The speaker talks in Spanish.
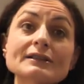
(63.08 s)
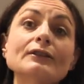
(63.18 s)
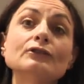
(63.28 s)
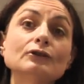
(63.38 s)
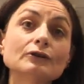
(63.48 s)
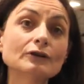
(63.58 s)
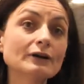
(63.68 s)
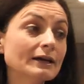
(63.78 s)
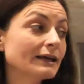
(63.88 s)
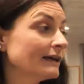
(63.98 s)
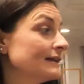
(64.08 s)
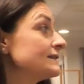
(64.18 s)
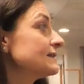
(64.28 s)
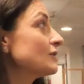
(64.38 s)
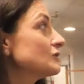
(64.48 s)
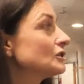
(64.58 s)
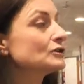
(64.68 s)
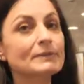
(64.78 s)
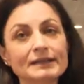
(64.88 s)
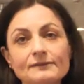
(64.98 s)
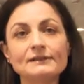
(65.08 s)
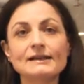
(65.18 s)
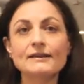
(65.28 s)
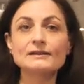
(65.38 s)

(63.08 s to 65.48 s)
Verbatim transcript: tanto en ensayos de compatibilidad